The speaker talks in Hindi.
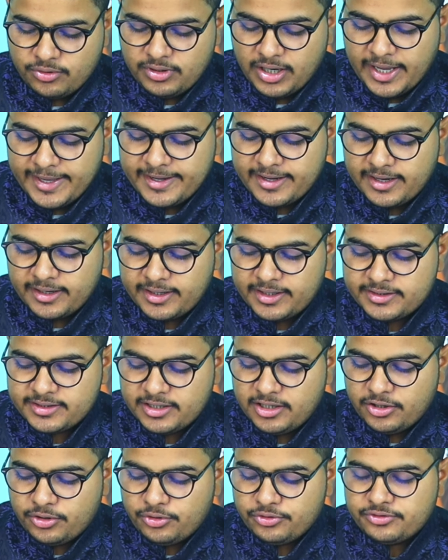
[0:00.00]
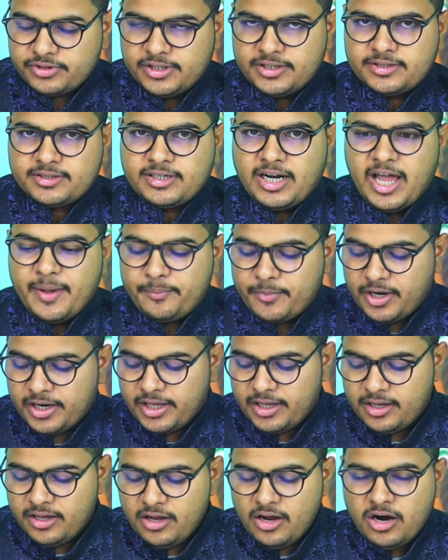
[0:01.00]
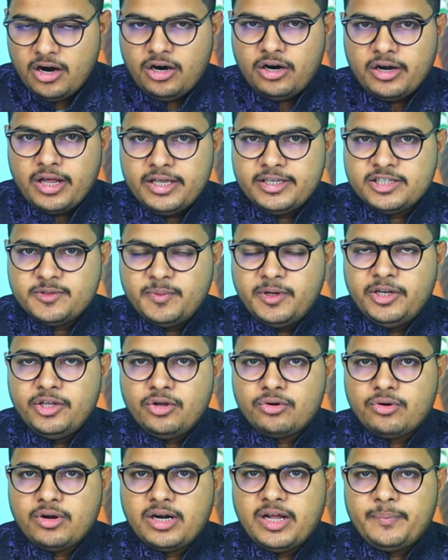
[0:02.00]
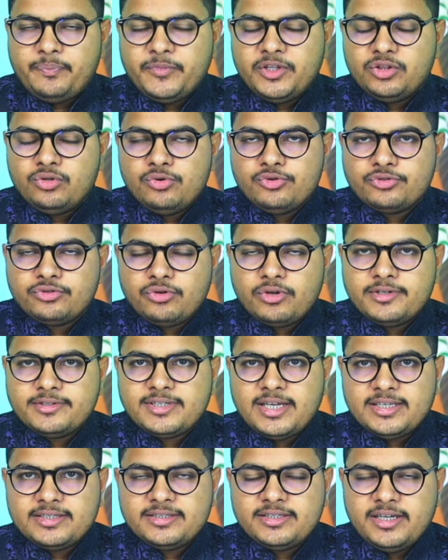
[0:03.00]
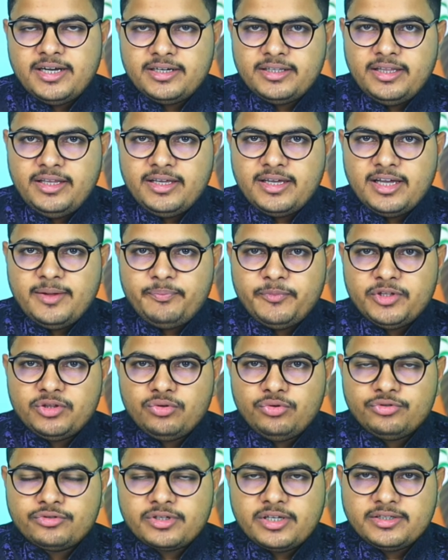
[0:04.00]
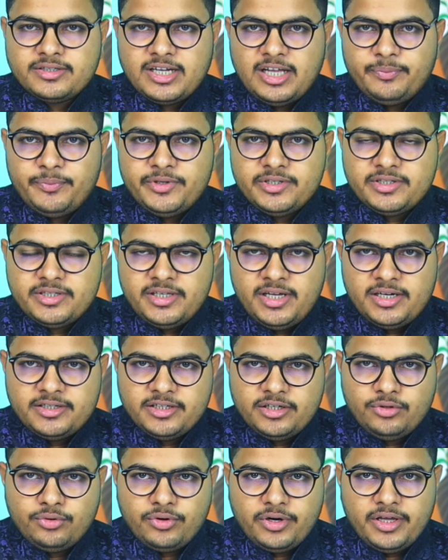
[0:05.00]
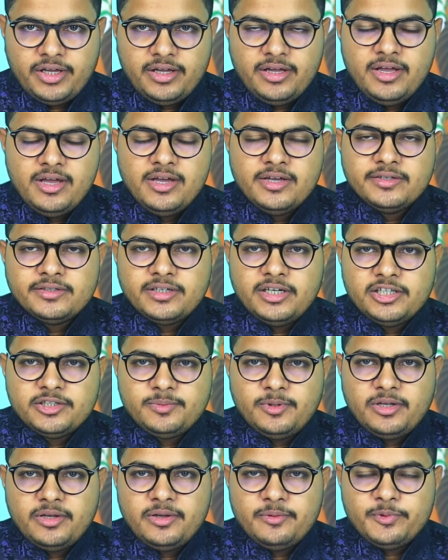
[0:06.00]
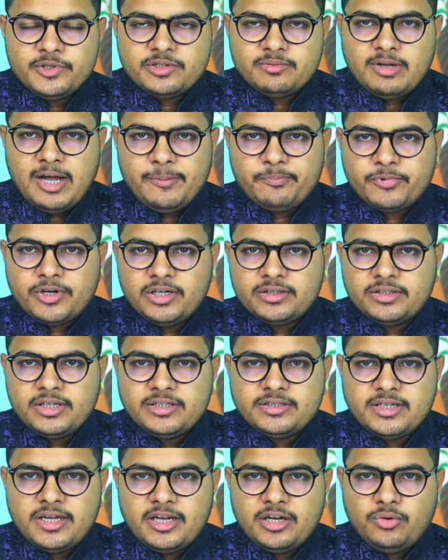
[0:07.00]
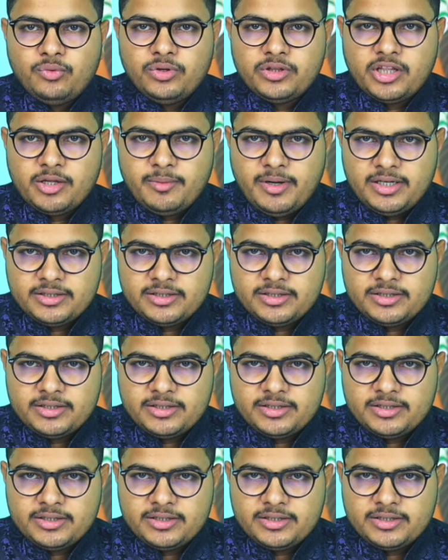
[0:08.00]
को लाइक करके चैनल को सब्सक्राइब करें और इस वीडियो को अगर अपने दोस्तों के साथ शेयर नहीं किया अपने दोस्त के साथ भी शेयर जरूर करें चलिए इस वीडियो में पे समाप्त करते हैं जय हिंद वंदे